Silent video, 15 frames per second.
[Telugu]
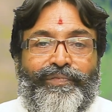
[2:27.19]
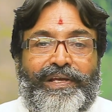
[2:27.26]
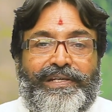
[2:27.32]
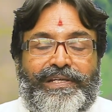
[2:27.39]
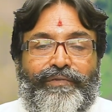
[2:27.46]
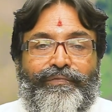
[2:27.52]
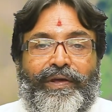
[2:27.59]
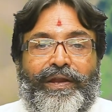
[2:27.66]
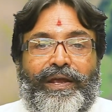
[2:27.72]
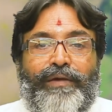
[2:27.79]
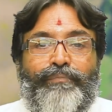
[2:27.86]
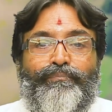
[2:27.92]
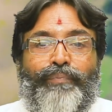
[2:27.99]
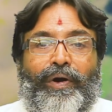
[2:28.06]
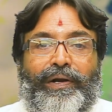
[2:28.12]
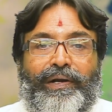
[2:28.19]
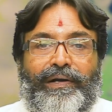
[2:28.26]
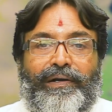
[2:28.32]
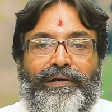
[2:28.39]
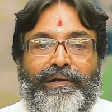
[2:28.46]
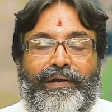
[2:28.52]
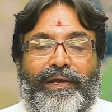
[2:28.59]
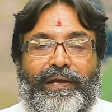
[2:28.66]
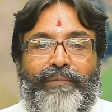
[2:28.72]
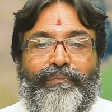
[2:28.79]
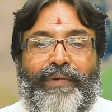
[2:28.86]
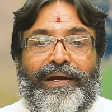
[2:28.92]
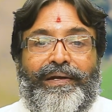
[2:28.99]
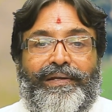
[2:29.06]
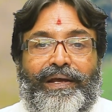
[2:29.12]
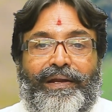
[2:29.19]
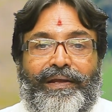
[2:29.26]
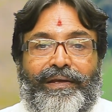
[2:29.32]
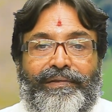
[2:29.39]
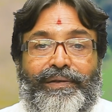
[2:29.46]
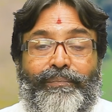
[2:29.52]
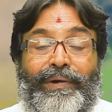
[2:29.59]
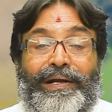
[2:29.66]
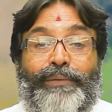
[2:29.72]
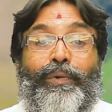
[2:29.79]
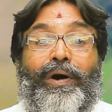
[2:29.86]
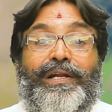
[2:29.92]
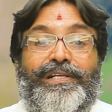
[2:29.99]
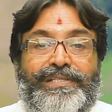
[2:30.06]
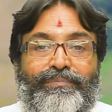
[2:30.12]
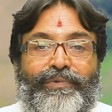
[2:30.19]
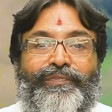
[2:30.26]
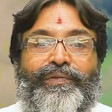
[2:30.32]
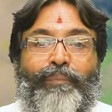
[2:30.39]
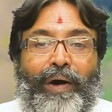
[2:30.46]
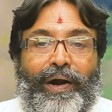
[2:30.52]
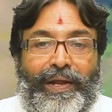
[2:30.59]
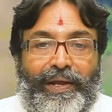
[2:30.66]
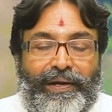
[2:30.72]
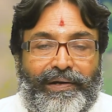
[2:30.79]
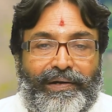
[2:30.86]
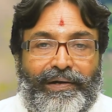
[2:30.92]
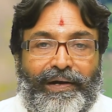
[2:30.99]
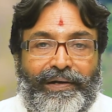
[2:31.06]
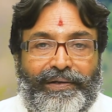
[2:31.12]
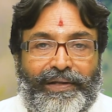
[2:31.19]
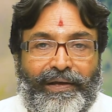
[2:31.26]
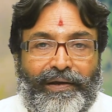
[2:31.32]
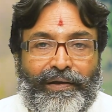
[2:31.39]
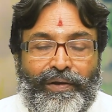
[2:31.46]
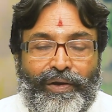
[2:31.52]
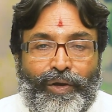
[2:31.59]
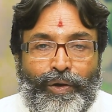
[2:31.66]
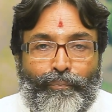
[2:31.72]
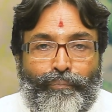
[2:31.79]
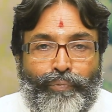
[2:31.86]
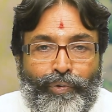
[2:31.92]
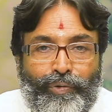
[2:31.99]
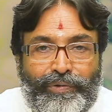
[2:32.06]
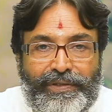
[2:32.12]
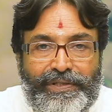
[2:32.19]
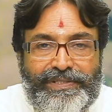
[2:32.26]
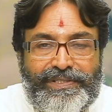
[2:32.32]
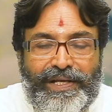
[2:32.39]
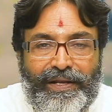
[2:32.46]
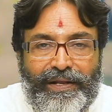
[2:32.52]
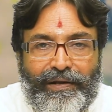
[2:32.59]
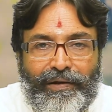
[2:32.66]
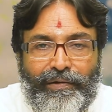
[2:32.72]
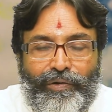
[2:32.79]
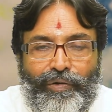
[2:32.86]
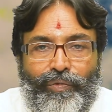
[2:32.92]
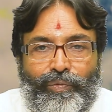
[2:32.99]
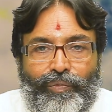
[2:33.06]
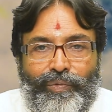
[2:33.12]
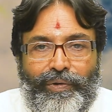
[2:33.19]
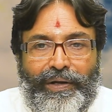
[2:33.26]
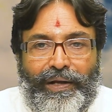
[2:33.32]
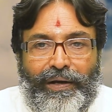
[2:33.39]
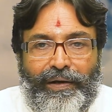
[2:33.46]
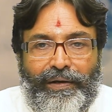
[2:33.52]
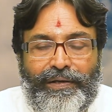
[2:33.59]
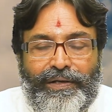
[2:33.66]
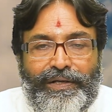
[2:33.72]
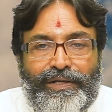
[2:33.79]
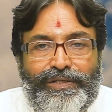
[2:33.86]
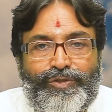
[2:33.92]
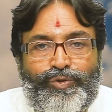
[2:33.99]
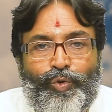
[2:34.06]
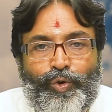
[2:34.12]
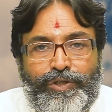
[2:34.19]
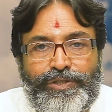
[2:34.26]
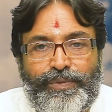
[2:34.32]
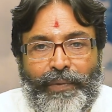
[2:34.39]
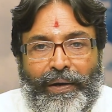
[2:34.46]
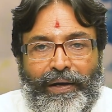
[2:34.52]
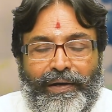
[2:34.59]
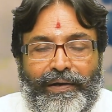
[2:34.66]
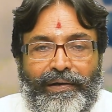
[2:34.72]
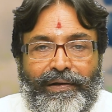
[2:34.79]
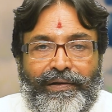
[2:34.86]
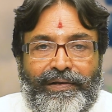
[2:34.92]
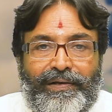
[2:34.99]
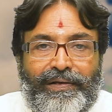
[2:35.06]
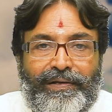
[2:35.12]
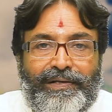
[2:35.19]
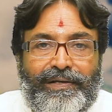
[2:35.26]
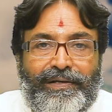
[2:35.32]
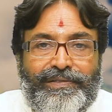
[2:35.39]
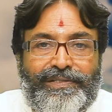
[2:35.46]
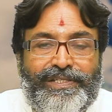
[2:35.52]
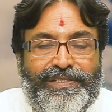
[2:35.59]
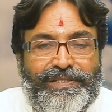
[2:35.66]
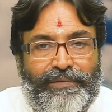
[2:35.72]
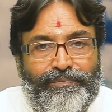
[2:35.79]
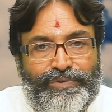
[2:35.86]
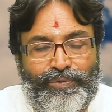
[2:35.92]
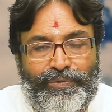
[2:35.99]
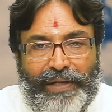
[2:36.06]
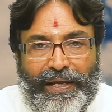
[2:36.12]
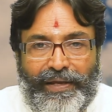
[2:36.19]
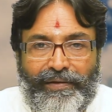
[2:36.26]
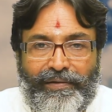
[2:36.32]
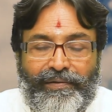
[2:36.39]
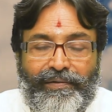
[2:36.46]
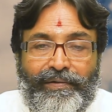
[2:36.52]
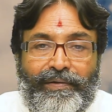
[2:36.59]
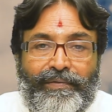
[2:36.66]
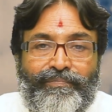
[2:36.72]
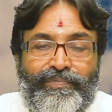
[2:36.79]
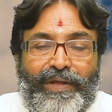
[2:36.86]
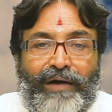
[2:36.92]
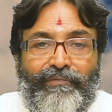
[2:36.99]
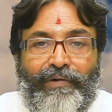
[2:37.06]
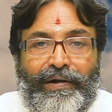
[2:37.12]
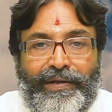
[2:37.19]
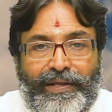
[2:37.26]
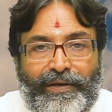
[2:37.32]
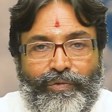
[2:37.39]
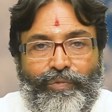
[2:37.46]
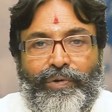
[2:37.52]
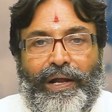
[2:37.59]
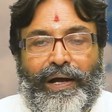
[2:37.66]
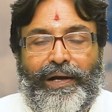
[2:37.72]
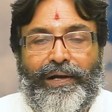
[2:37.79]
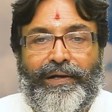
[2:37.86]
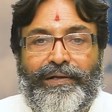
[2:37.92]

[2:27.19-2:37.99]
దీస్ ఆర్ వెరీ ఇంపార్టెంట్ ఇన్ మెయింటైనింగ్ ద మెటబాలిజం ఆఫ్ ద బాడీ అంటే పూర్తి శరీరంలో ఉన్న సూక్ష్మ సిస్టమ్స్ ఉంటాయి అవన్నీ కూడా